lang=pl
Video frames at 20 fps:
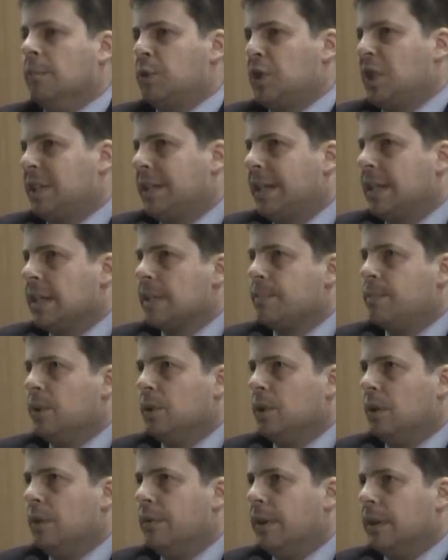
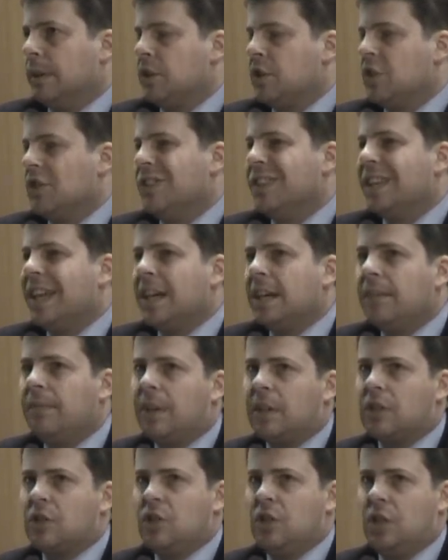przetransponować
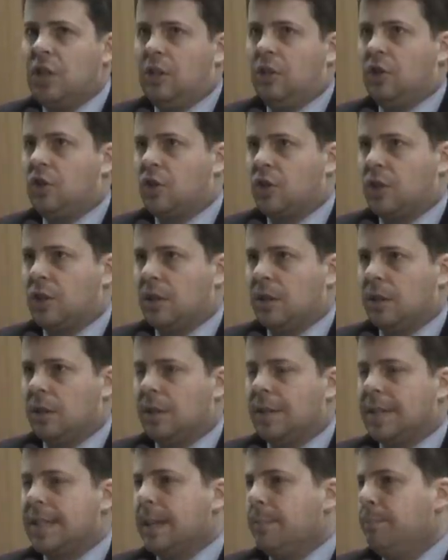najważniejsze
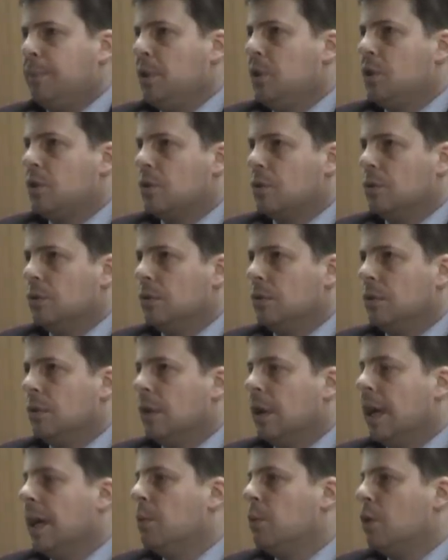zapisy
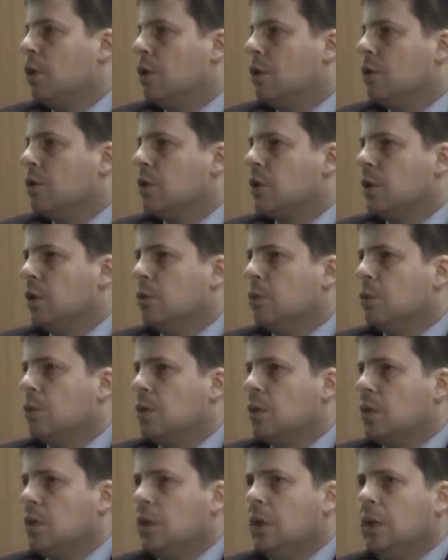
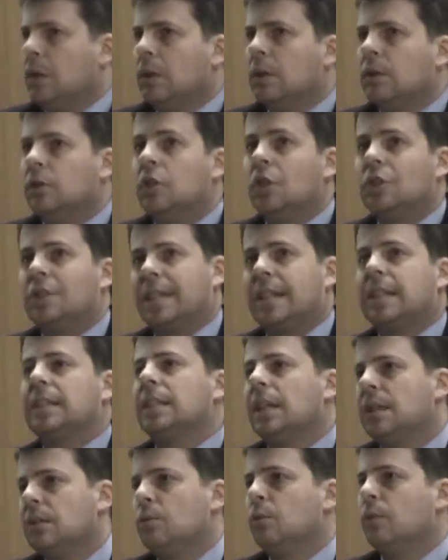Eurokonstytucji do
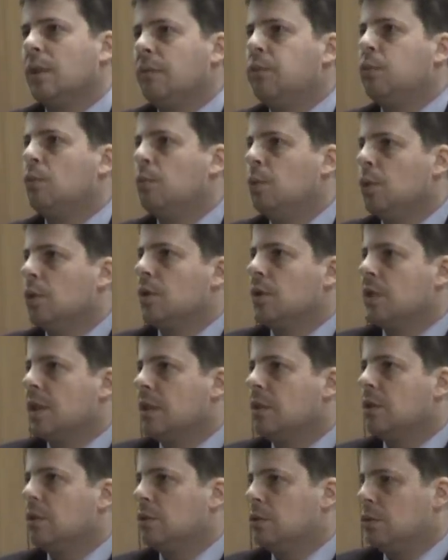traktatu
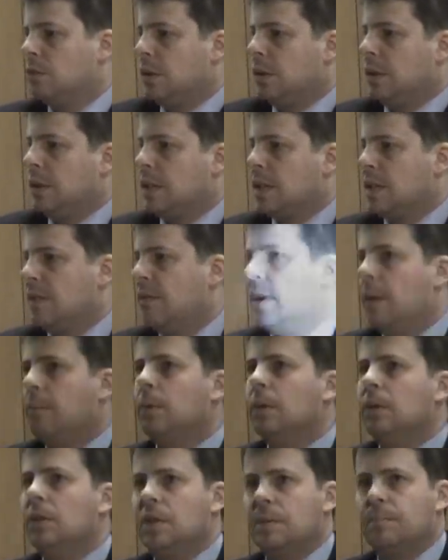reformującego, który
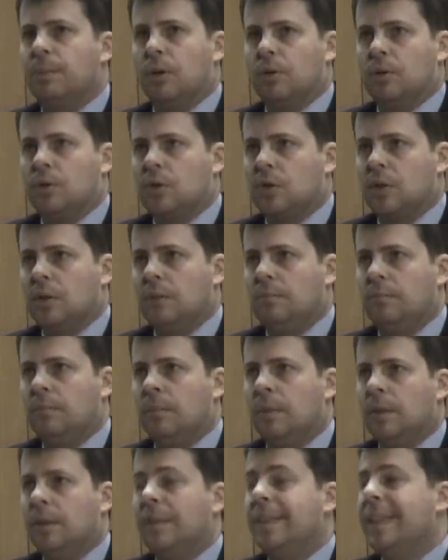nazywamy lizbońskim,
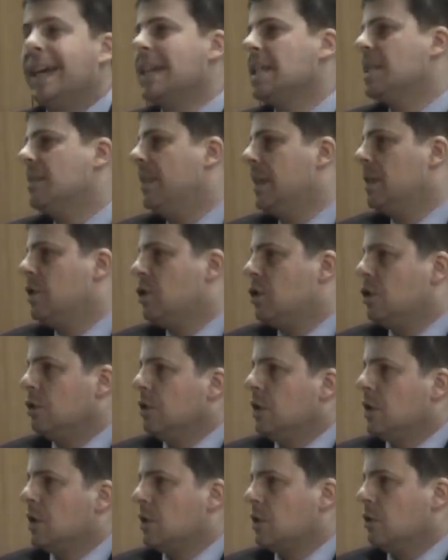nazwać to
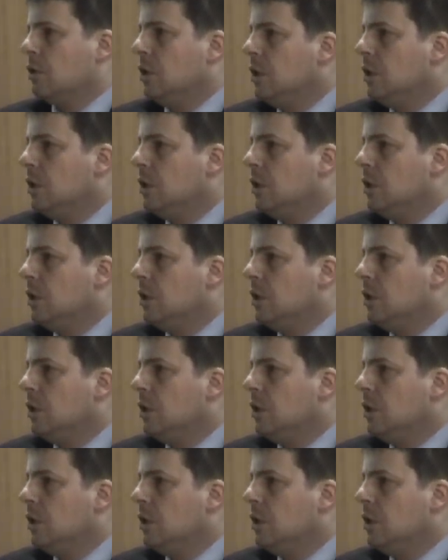nieco